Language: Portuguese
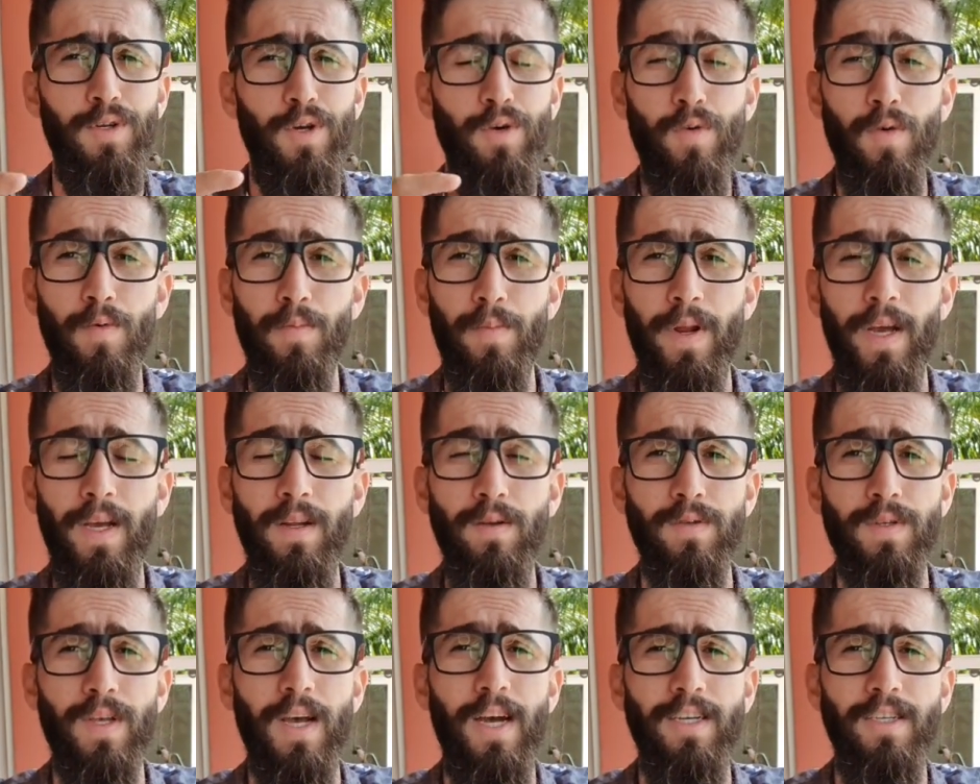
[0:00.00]
eu comprei
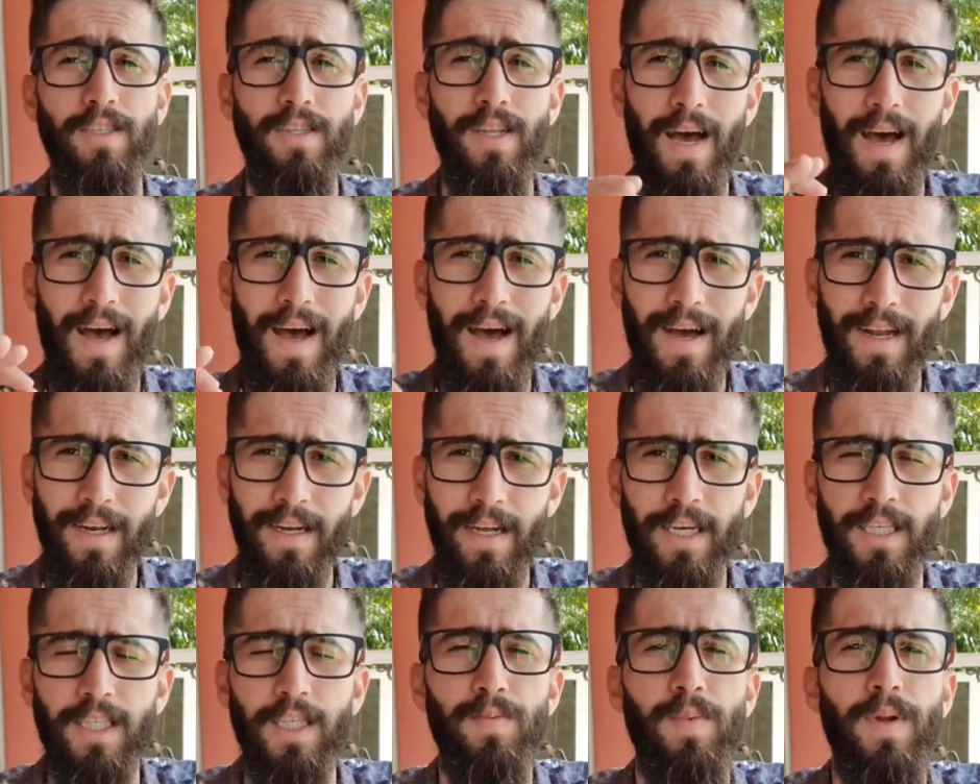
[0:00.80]
no site da
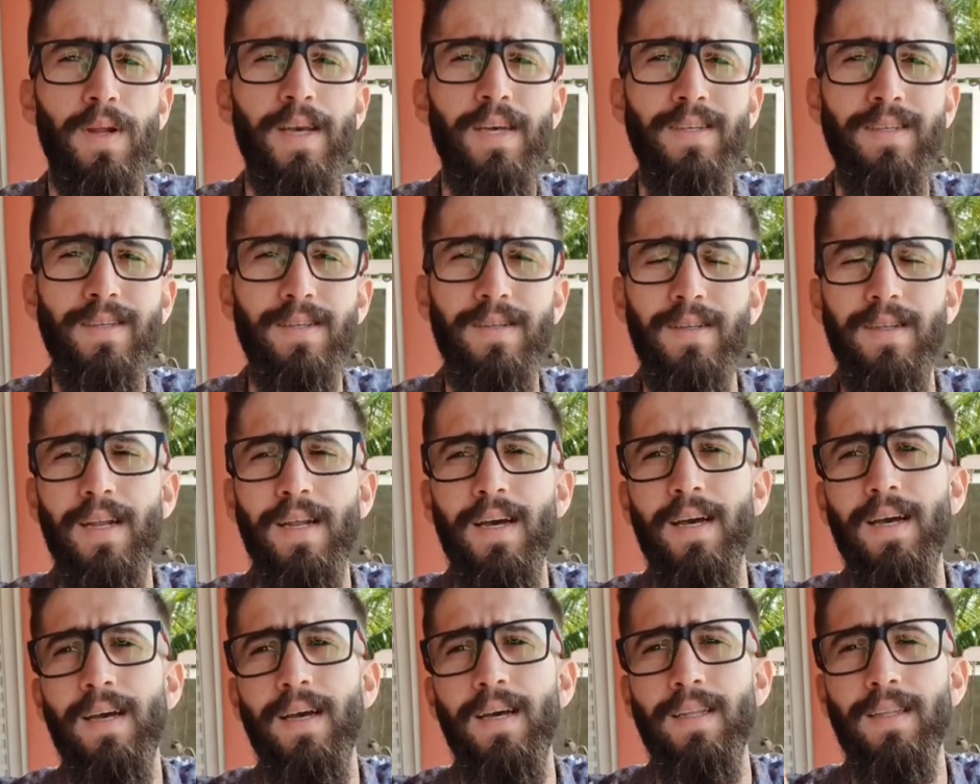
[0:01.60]
AliExpress
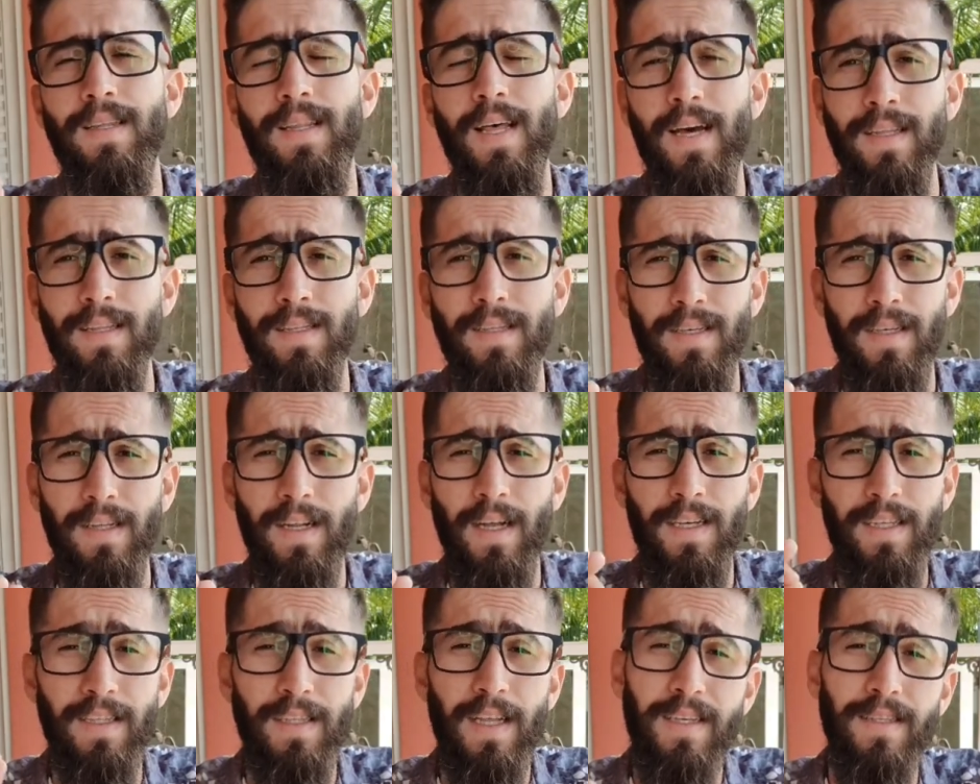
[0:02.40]
na data
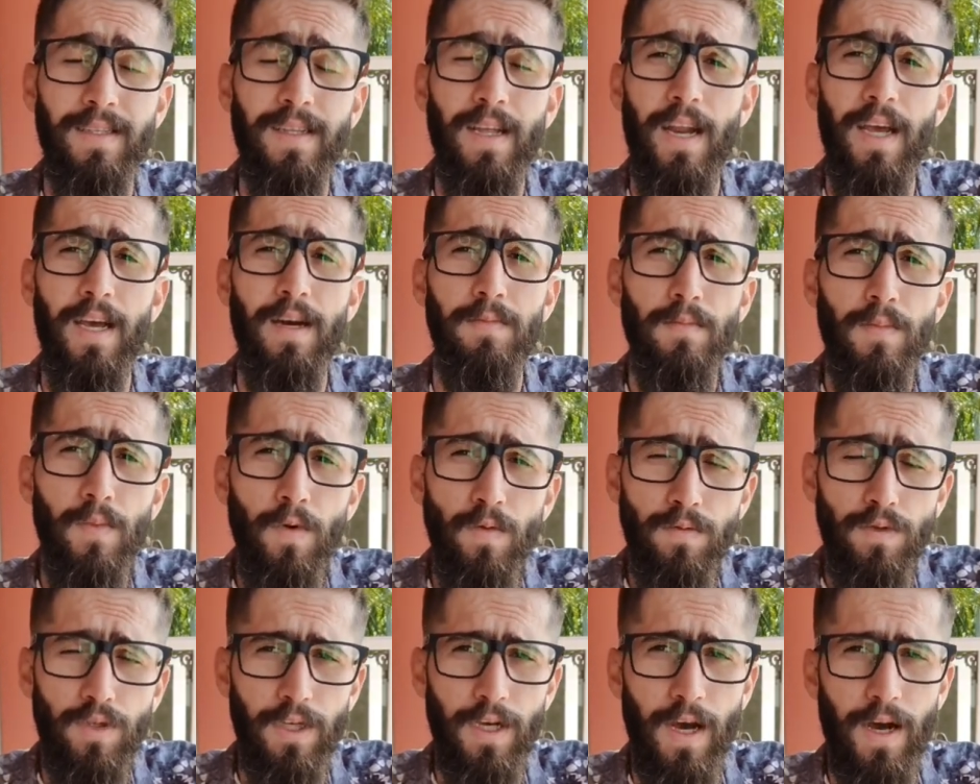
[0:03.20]
da, da estreia
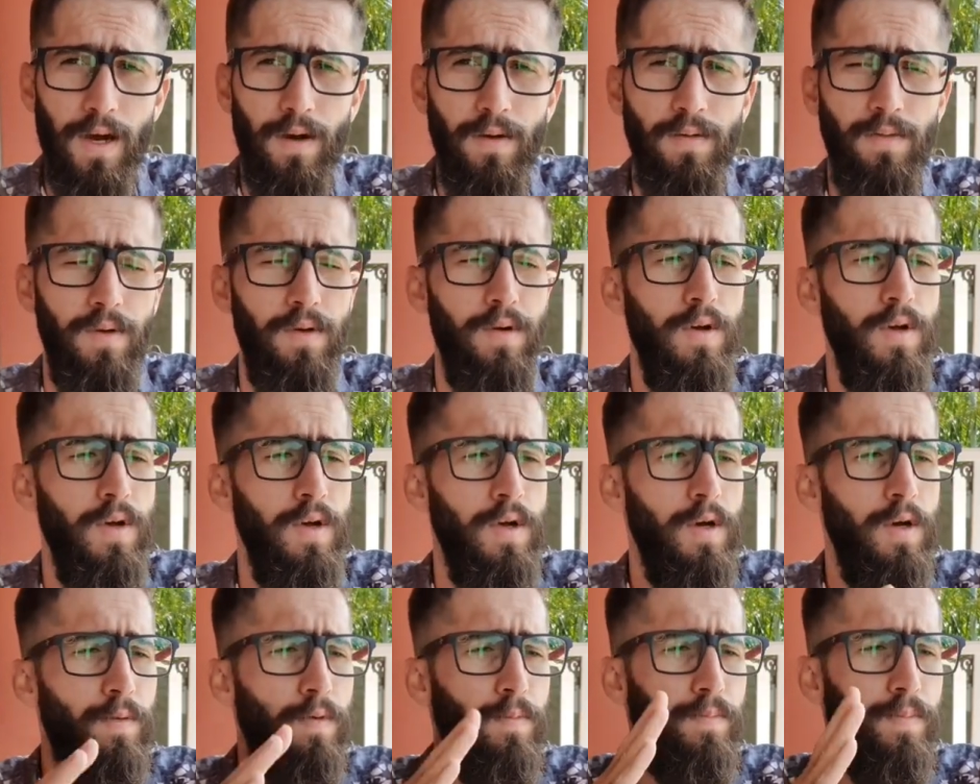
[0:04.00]
mundial
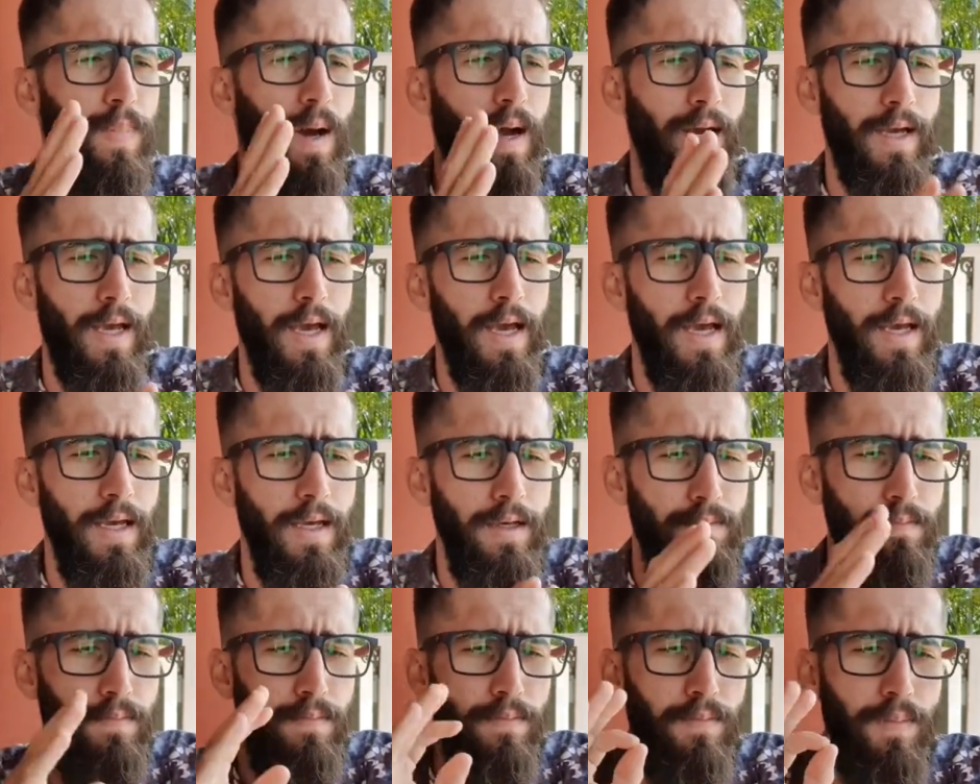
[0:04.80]
paguei
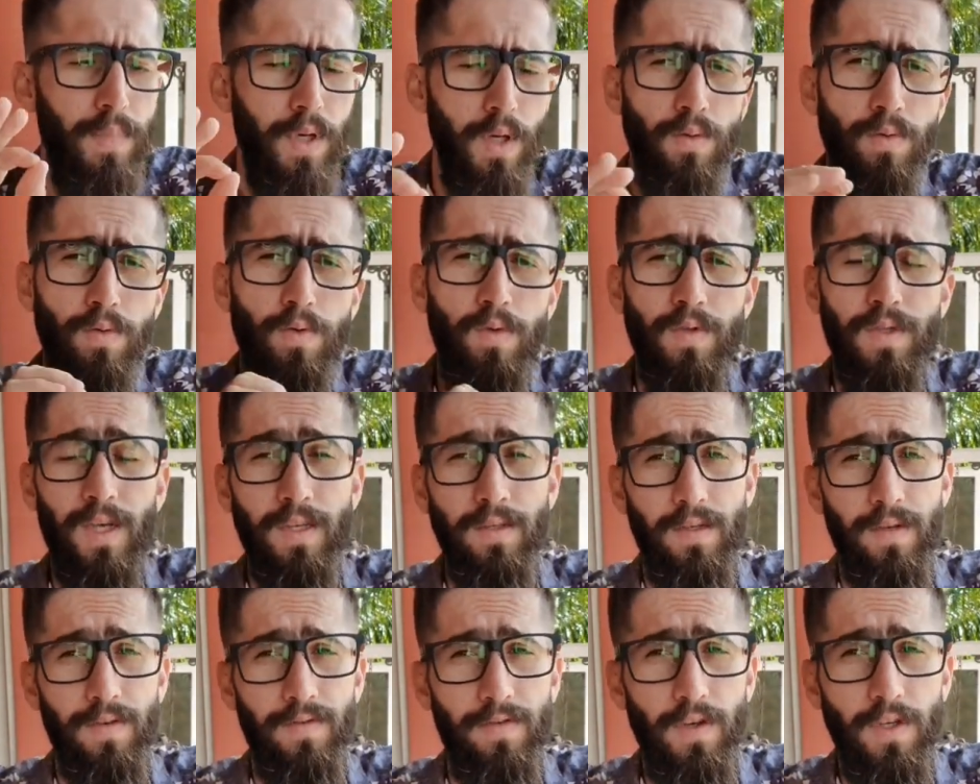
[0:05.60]
R$
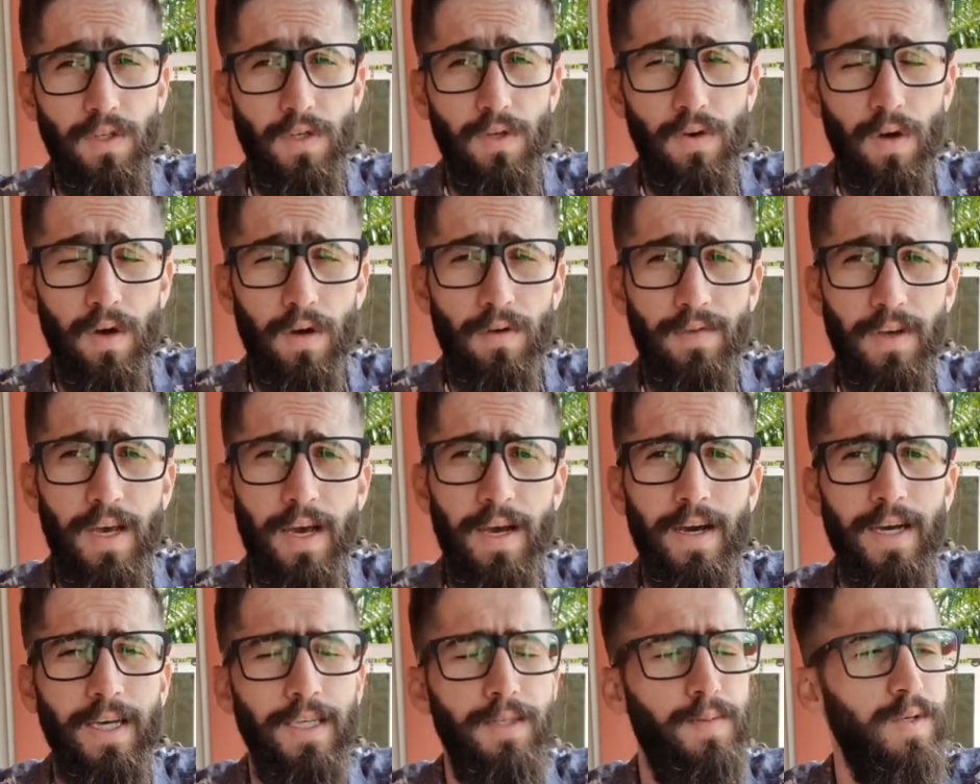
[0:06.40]

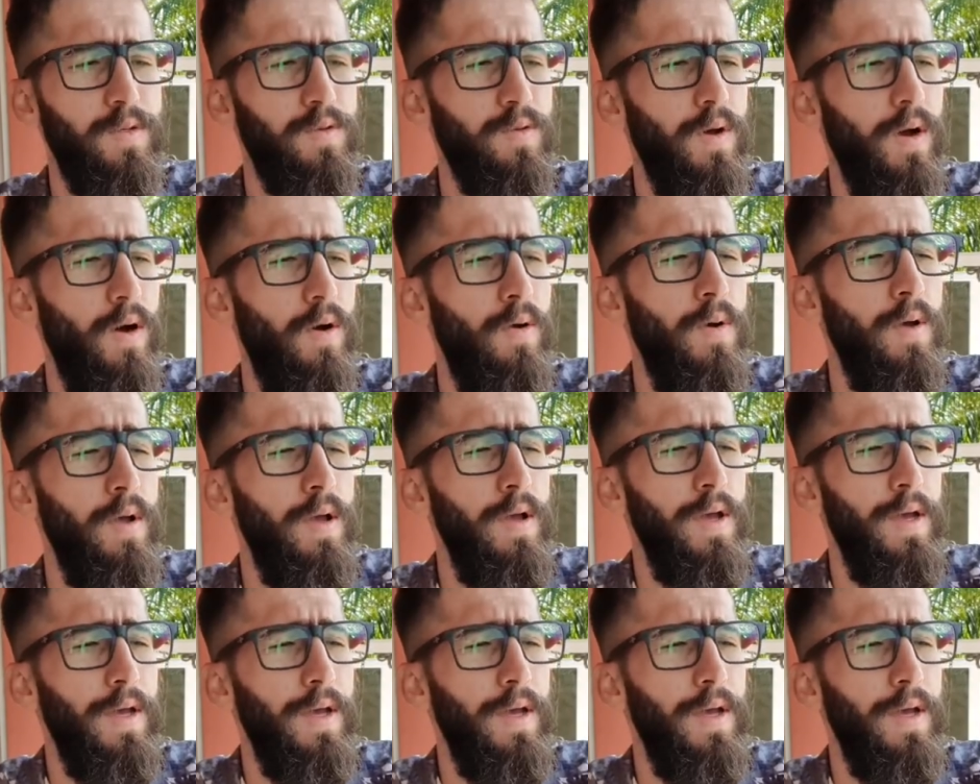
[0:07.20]
1.229, pessoal.